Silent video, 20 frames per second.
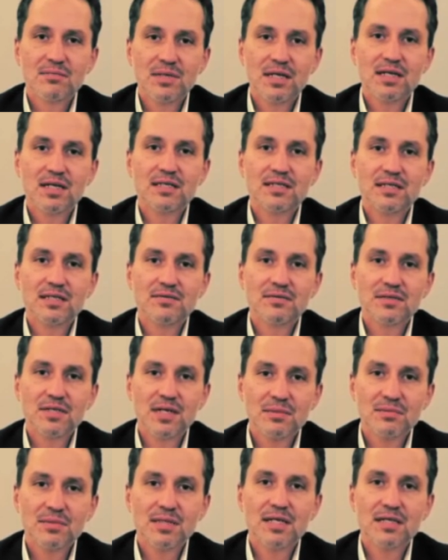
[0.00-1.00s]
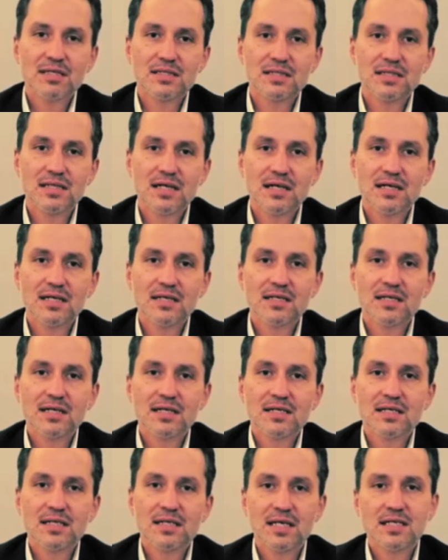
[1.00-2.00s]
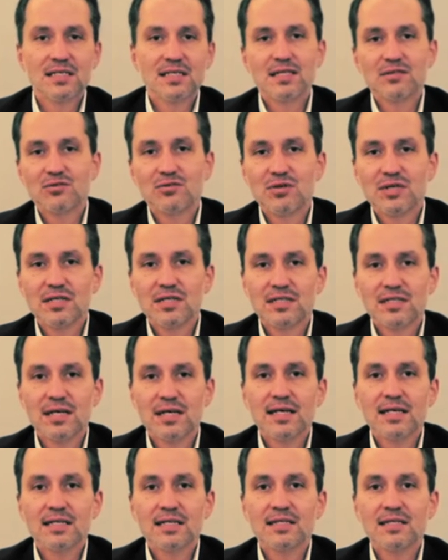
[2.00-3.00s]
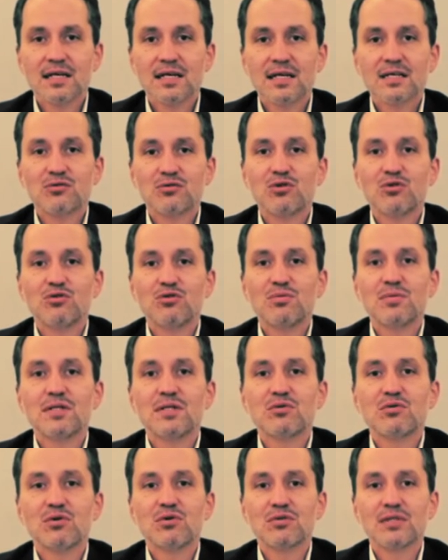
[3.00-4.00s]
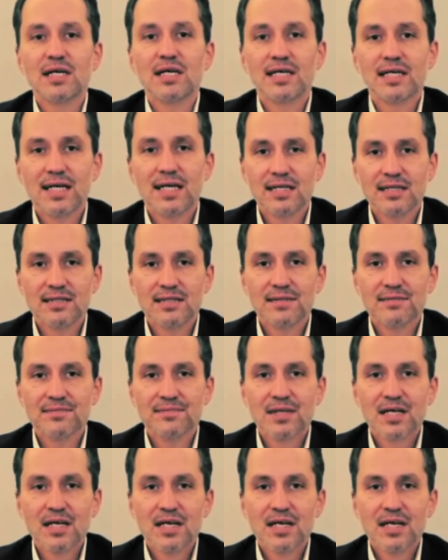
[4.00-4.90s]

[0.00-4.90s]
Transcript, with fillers: maalesef tam tersine geçen süreçte daha kötü bir noktaya geldi.